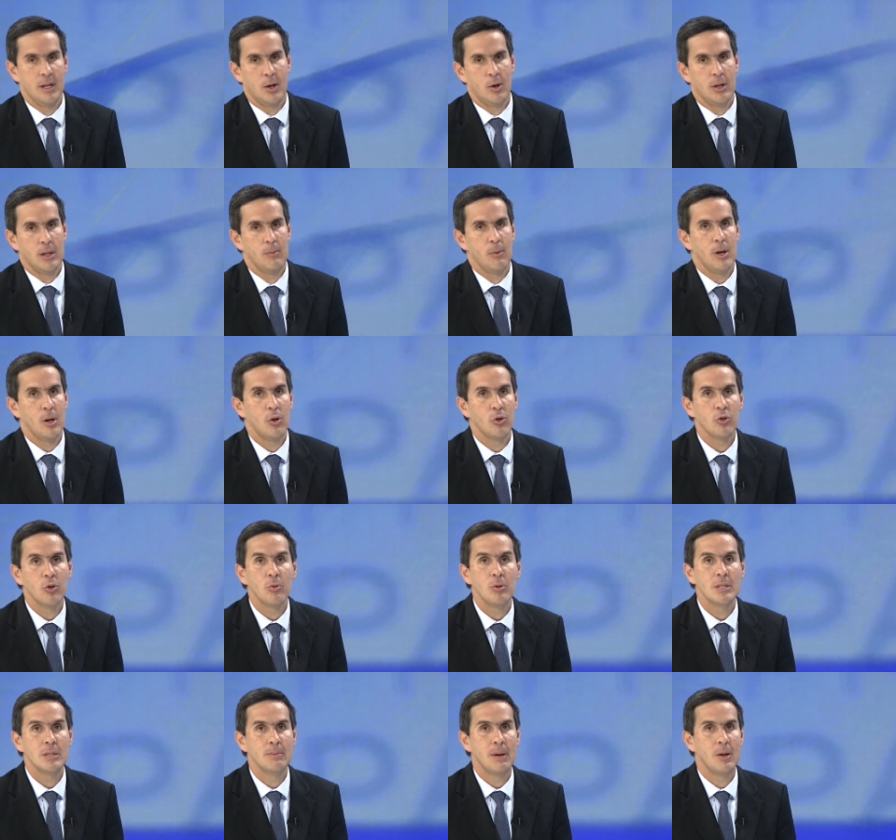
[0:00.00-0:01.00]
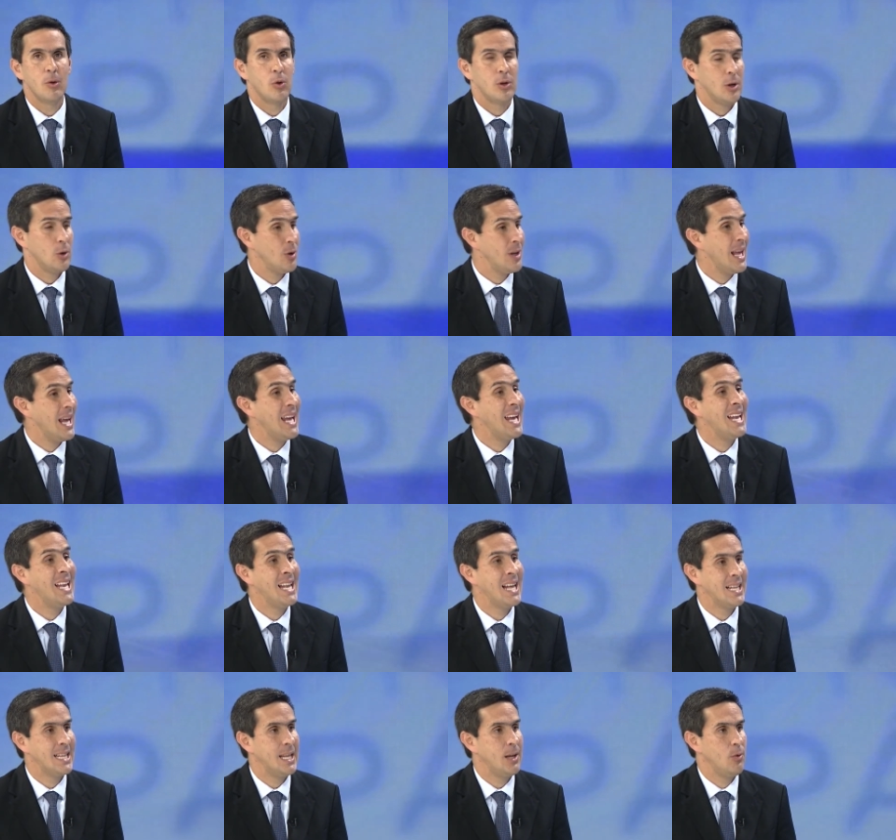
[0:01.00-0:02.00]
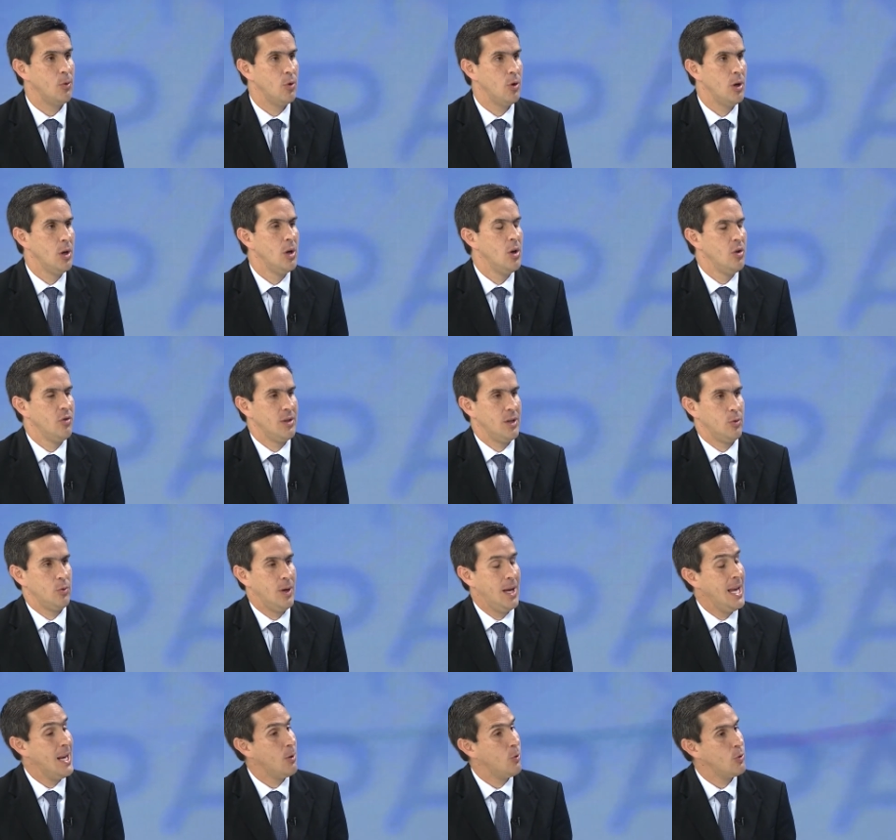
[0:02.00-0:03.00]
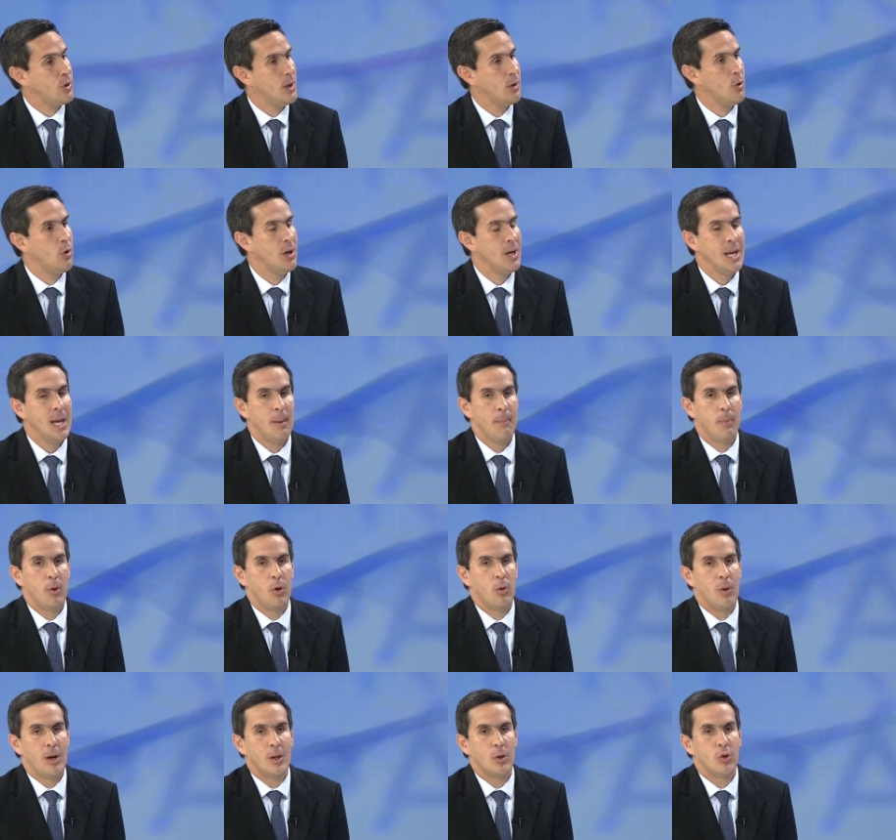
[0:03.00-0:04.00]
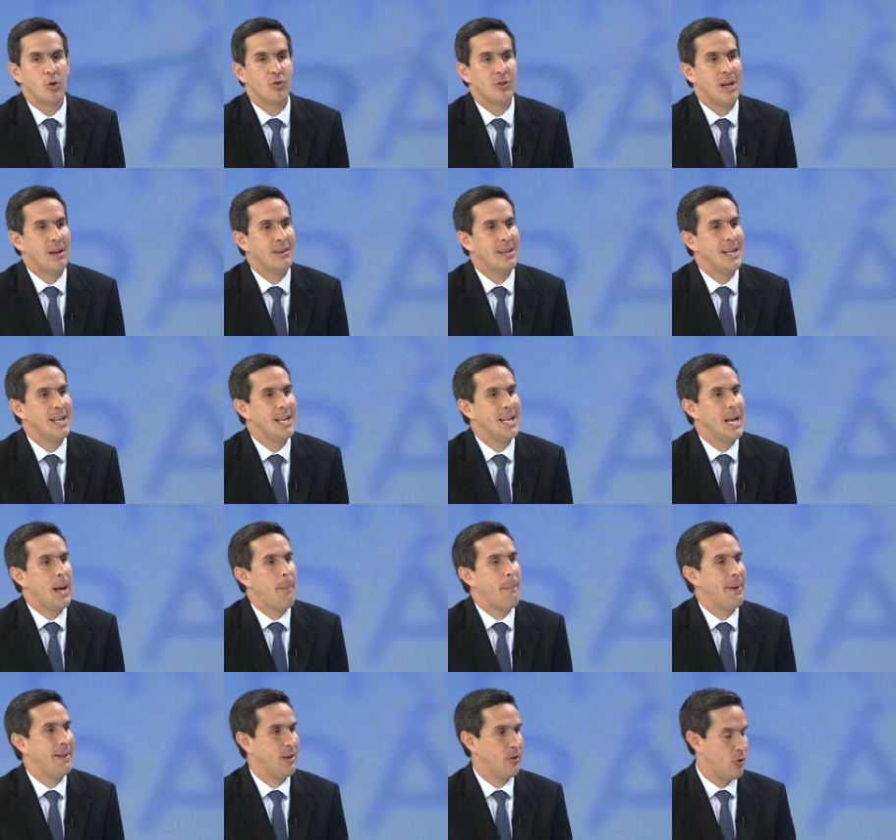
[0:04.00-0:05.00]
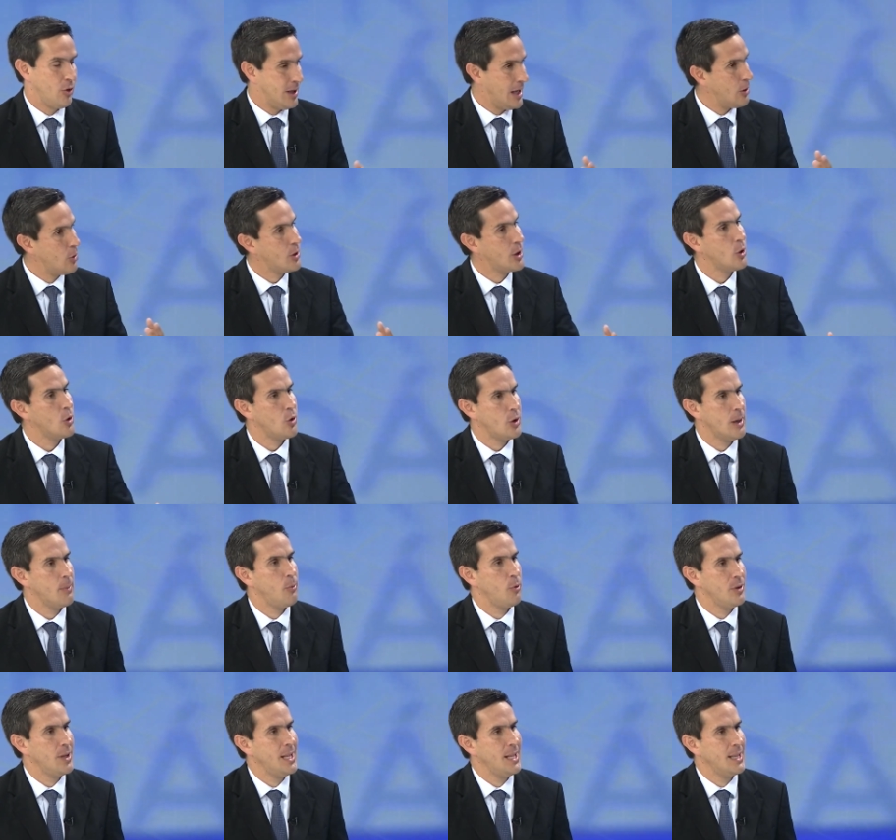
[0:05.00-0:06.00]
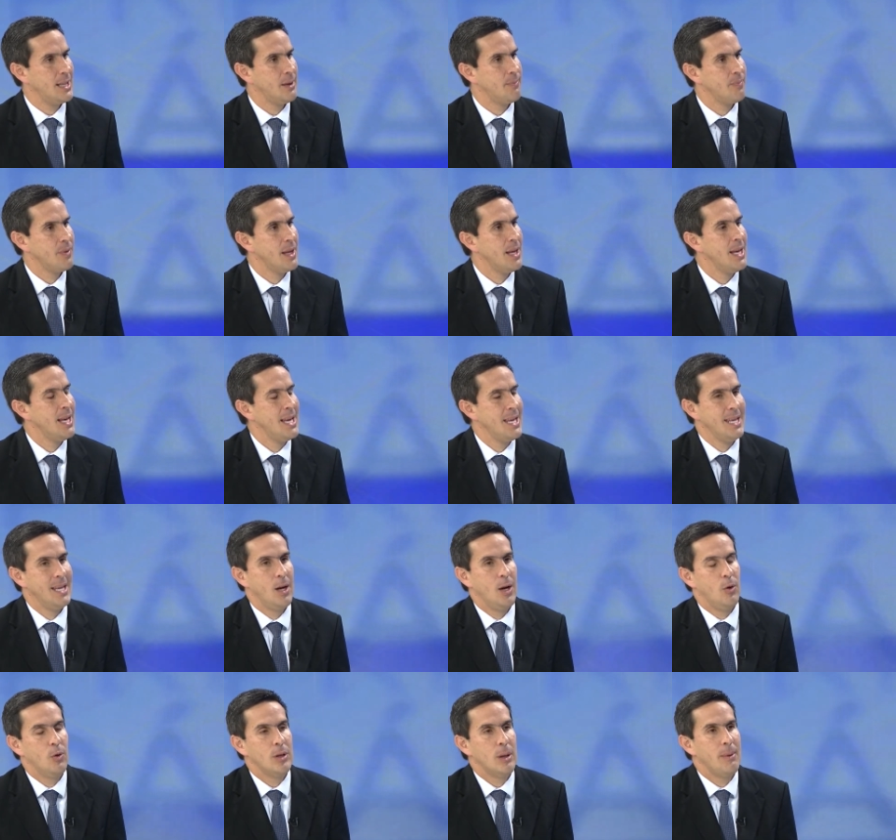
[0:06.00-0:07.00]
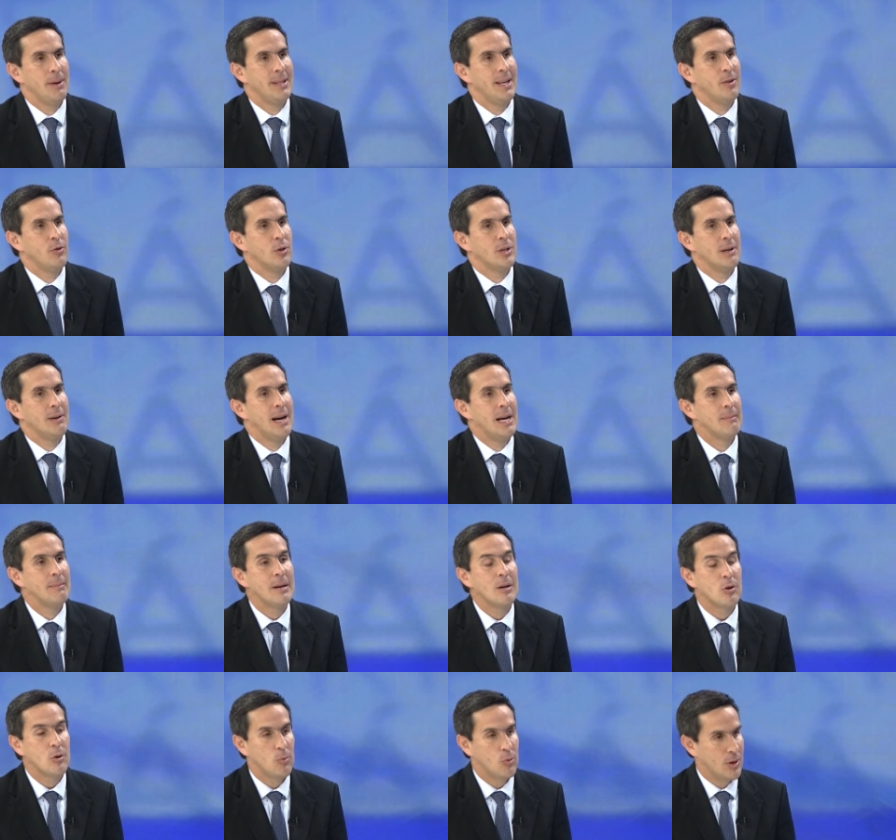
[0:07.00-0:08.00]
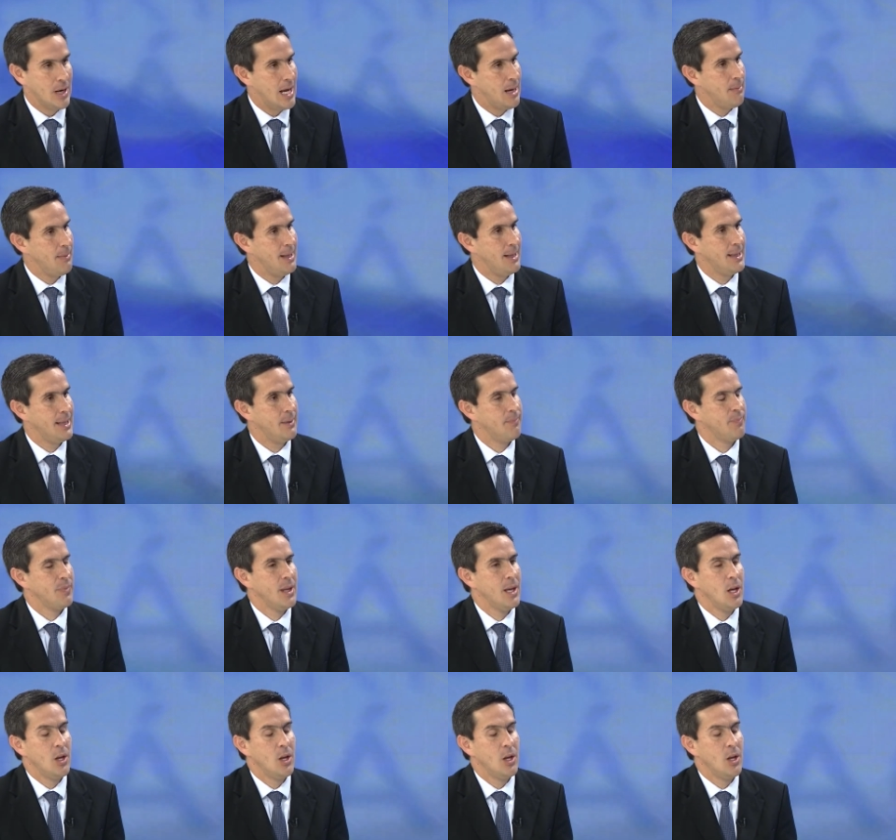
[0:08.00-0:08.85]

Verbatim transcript: Recordemos que el Consejo Municipal es un órgano legislativo, o sea, no es ejecutivo, pero igualito se hacen las peticiones al órgano correspondiente. Y es justamente eso, trabajar mancomunadamente.